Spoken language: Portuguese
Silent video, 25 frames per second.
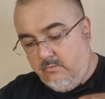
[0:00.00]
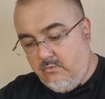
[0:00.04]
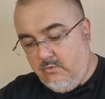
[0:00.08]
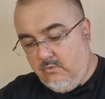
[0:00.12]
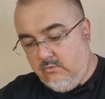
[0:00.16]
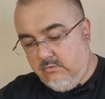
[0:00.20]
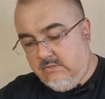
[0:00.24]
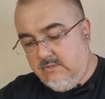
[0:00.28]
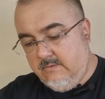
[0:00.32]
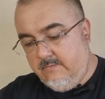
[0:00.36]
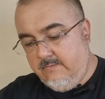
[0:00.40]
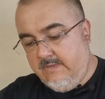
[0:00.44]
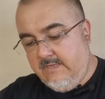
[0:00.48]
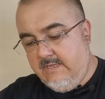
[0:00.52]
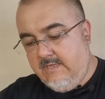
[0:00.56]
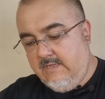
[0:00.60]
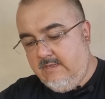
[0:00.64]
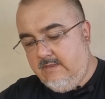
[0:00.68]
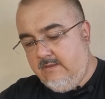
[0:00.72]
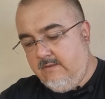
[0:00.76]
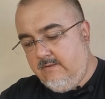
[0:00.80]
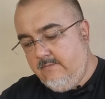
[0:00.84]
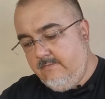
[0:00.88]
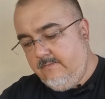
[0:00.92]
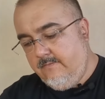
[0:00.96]
bom
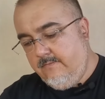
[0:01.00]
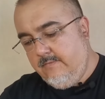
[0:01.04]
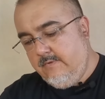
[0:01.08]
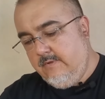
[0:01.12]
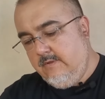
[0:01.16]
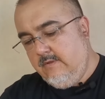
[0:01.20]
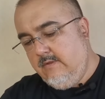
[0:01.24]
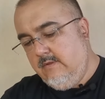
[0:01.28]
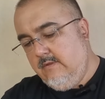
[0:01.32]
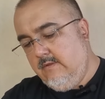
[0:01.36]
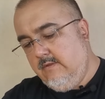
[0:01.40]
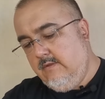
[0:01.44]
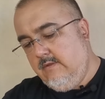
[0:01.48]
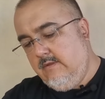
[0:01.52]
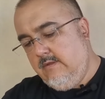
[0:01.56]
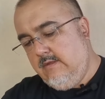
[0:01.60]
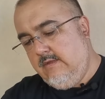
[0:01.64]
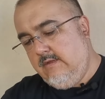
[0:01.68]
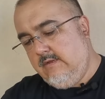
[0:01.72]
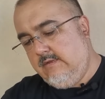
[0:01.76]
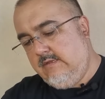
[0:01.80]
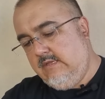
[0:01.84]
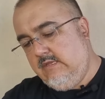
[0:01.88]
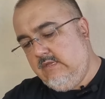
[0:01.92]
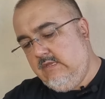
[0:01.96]
também.
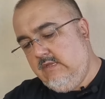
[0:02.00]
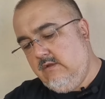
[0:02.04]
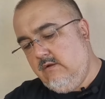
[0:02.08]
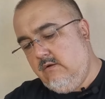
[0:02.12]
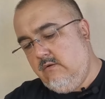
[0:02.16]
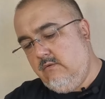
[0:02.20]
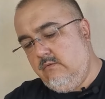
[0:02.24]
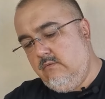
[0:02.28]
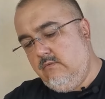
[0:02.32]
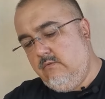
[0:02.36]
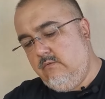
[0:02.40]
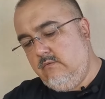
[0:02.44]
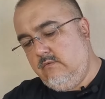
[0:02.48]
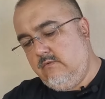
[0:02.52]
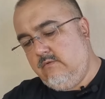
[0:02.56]
Aqui é o